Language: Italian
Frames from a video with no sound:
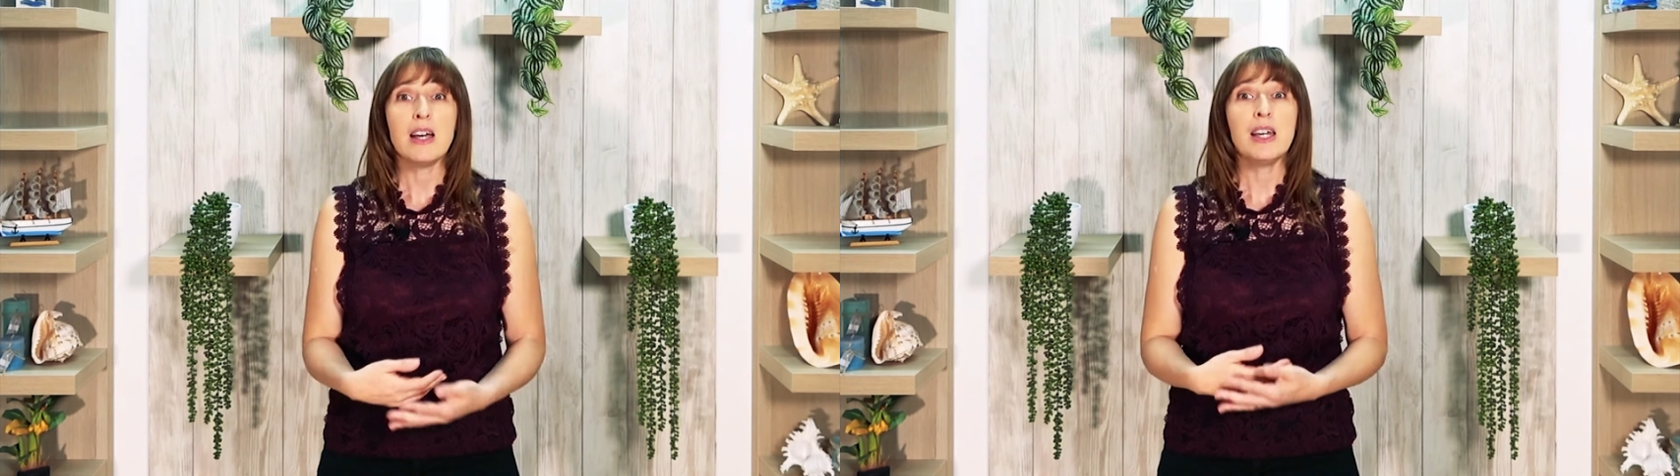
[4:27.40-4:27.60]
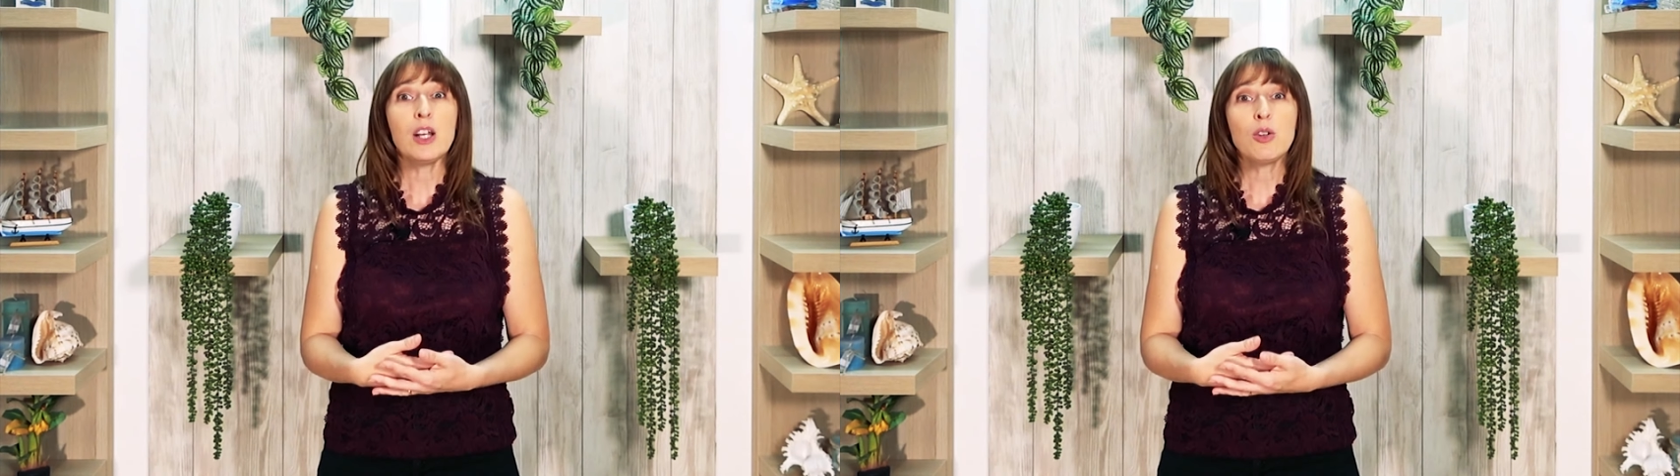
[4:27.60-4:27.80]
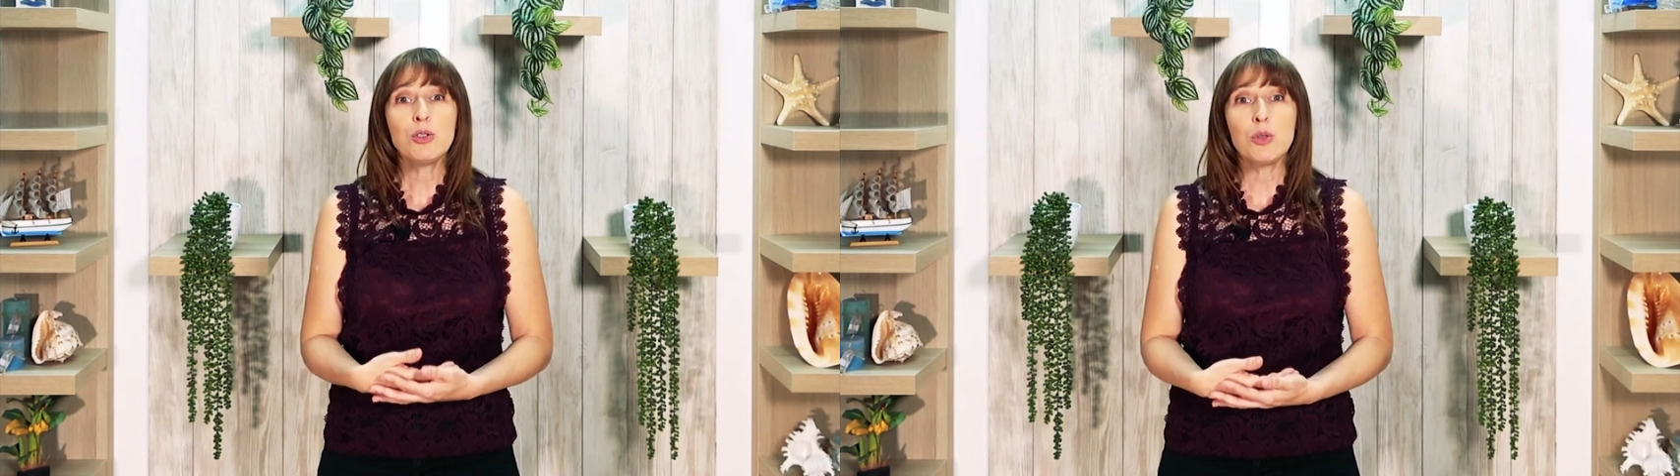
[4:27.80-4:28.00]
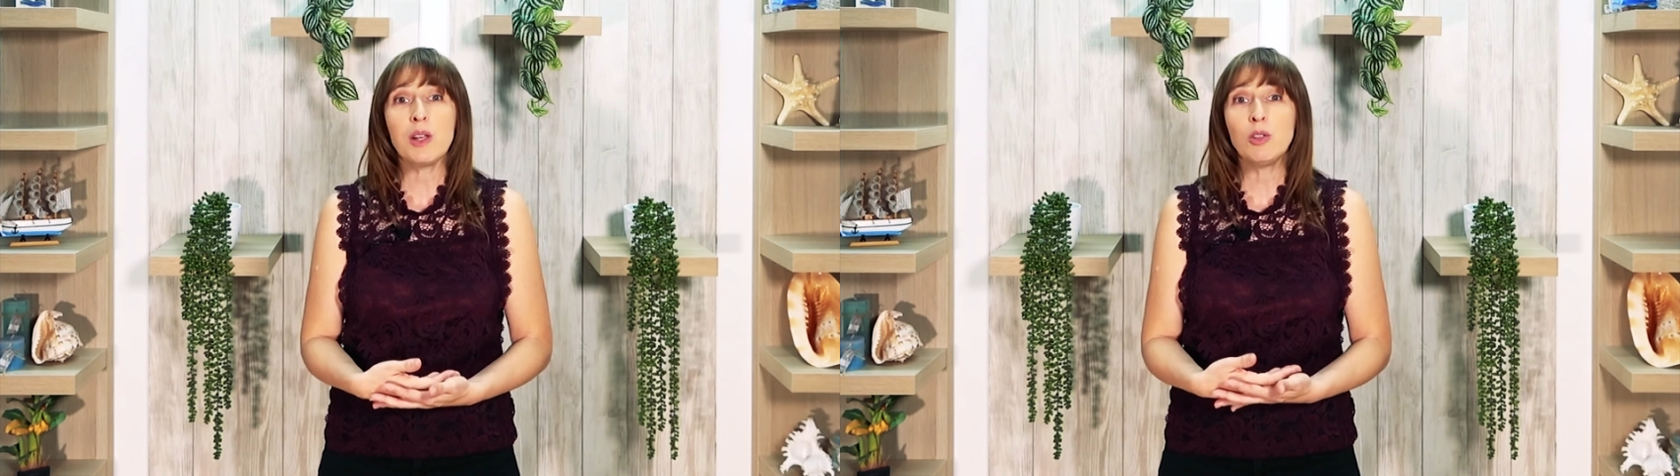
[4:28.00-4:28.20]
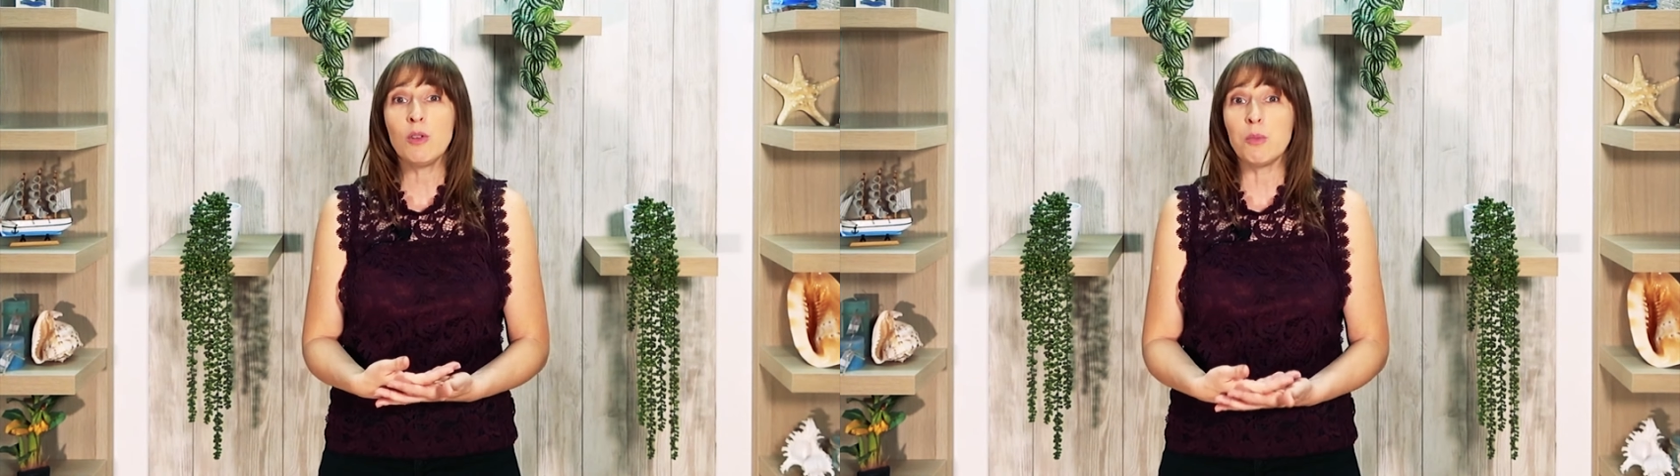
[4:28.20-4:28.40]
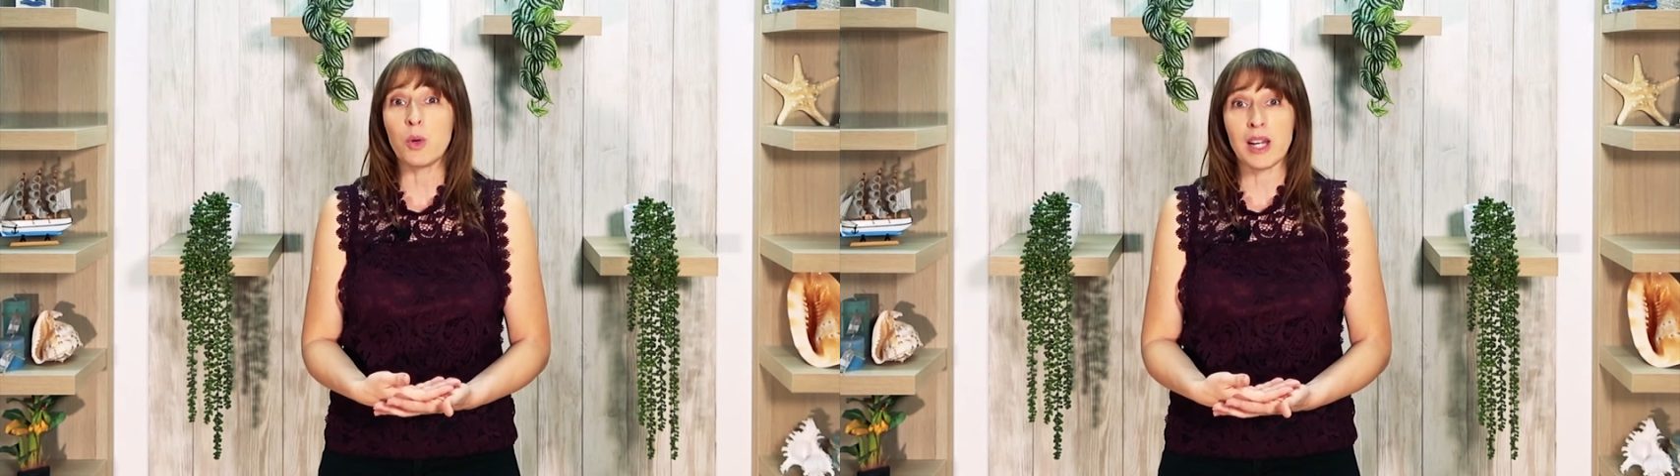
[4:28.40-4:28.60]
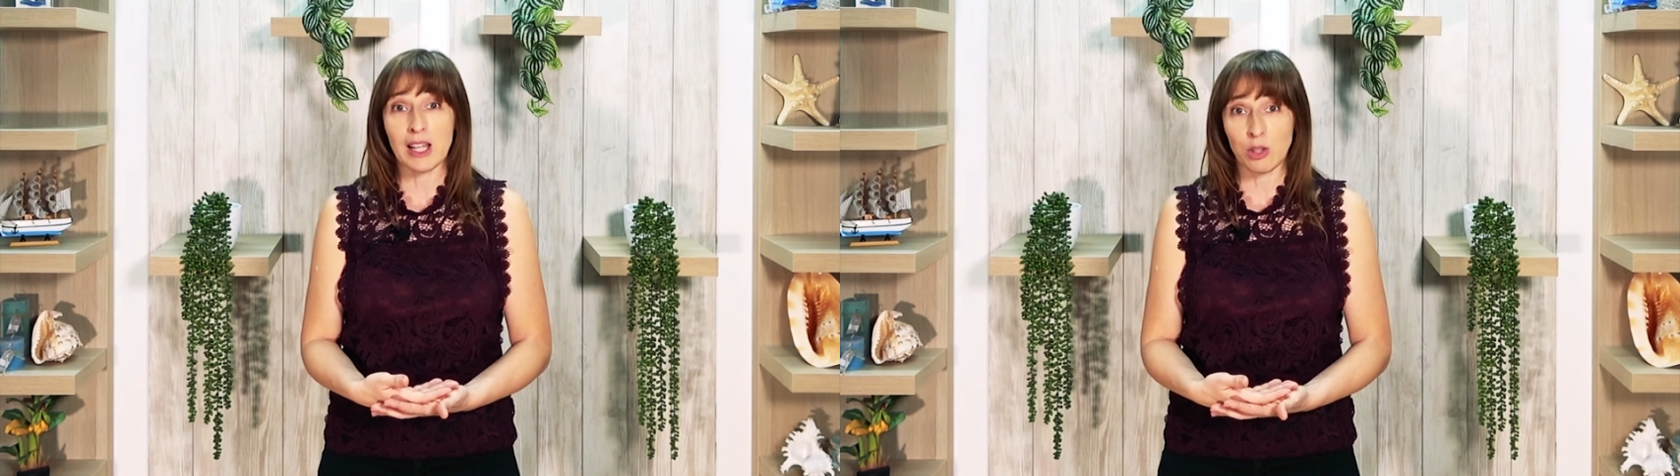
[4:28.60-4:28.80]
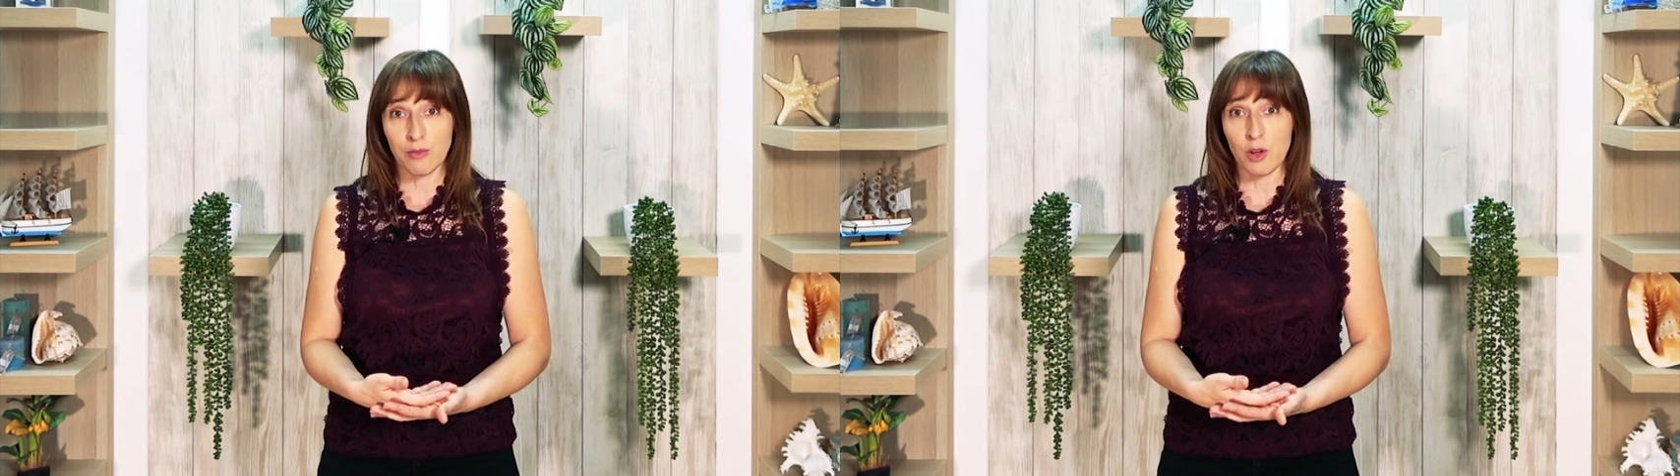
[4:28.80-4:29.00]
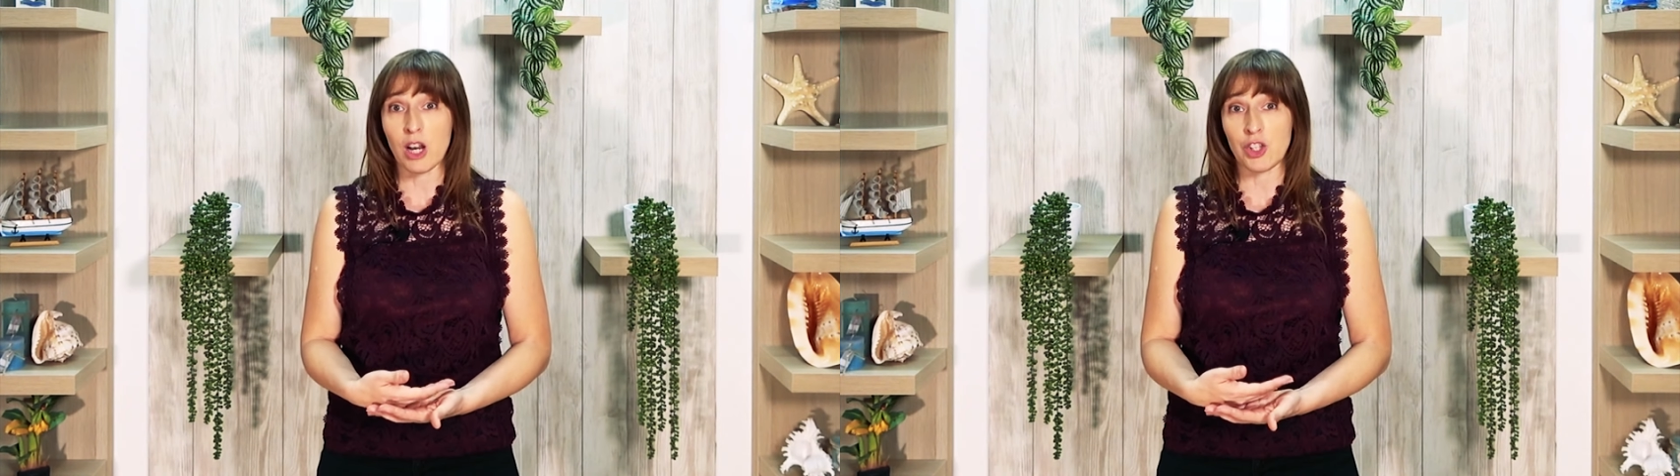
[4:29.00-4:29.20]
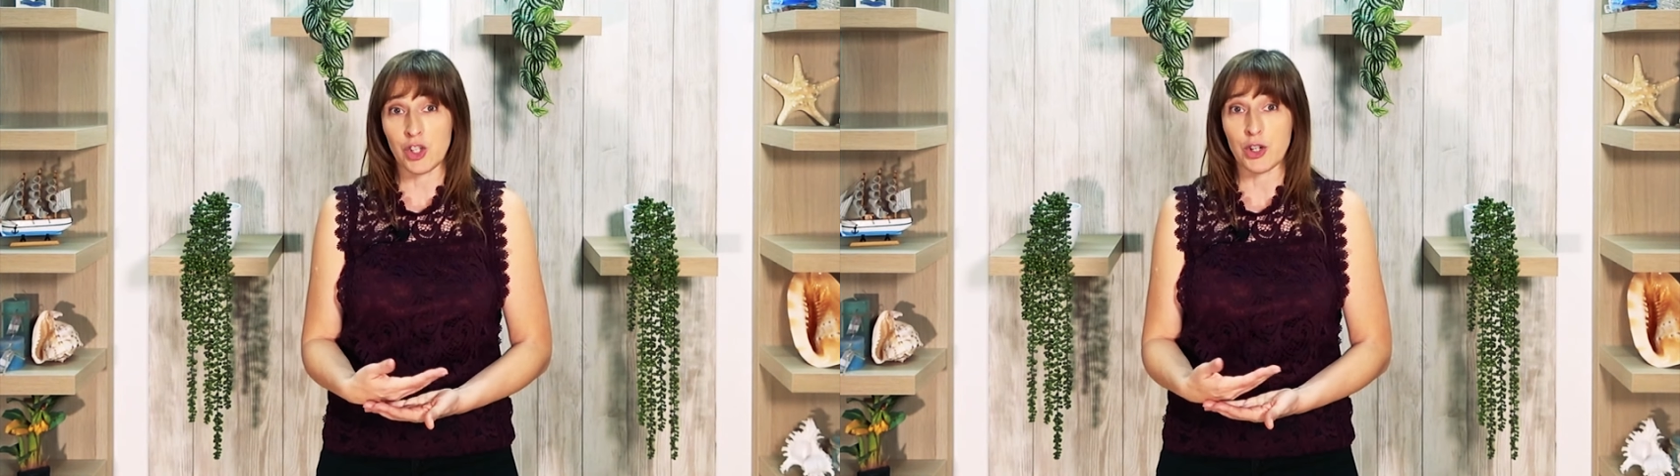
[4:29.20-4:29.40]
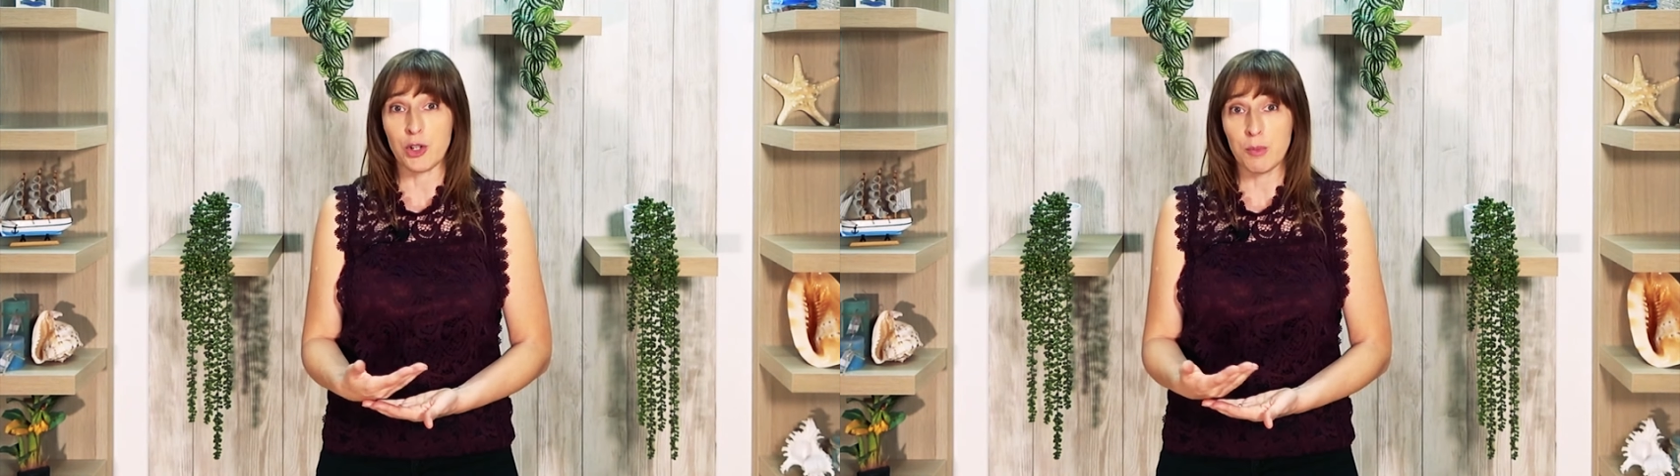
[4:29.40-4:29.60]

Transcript: ricostruendo i muri laddove ora c'erano